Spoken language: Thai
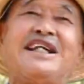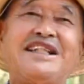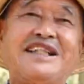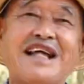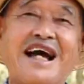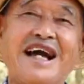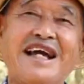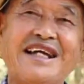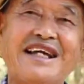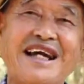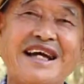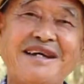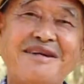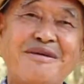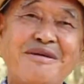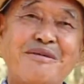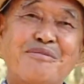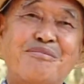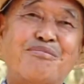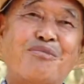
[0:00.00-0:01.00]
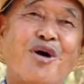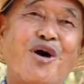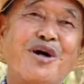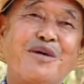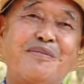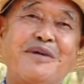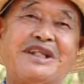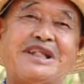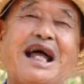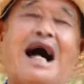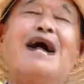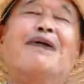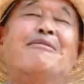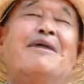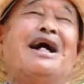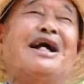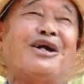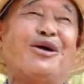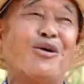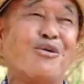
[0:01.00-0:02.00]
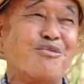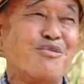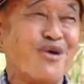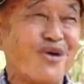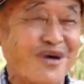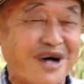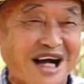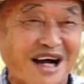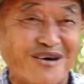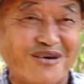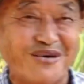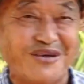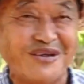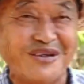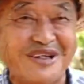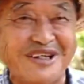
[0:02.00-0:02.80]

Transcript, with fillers: ใส่ใจไง ปล่อยไปตามอารมณ์ของเขา